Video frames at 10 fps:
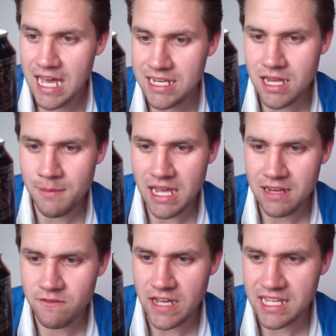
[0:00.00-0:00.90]
Hat aber
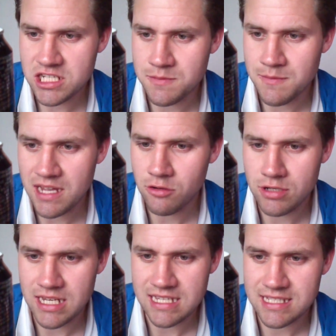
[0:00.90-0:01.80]
einen feinen Geschmack
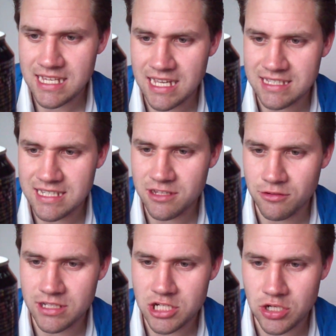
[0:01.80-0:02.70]
und lässt sich ganz leicht
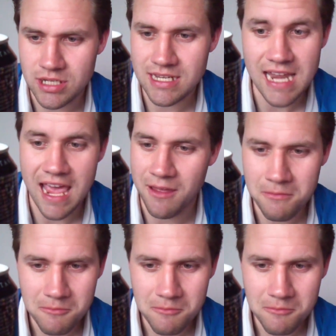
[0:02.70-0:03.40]
runterschütten. Ne.